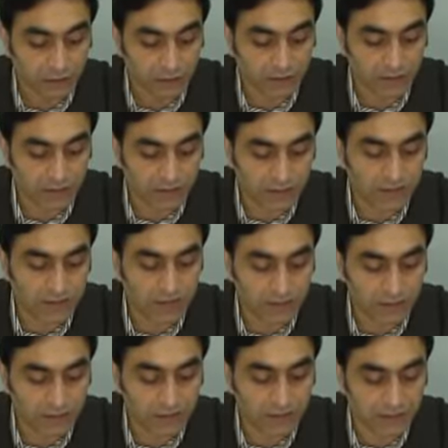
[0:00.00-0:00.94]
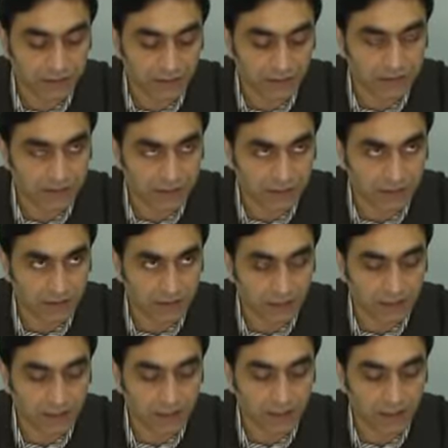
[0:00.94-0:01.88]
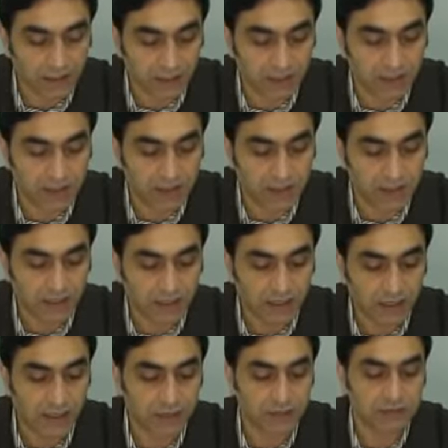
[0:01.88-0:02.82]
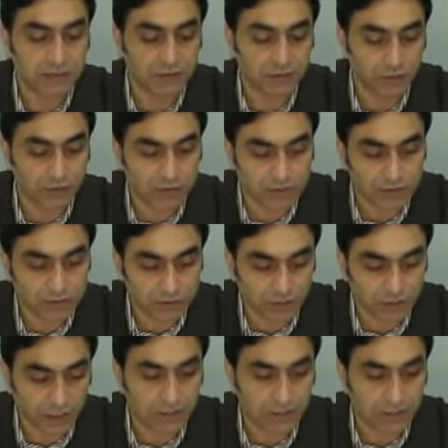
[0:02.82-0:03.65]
Gökleri ve yeri yaratan Allah'a hamd olsun.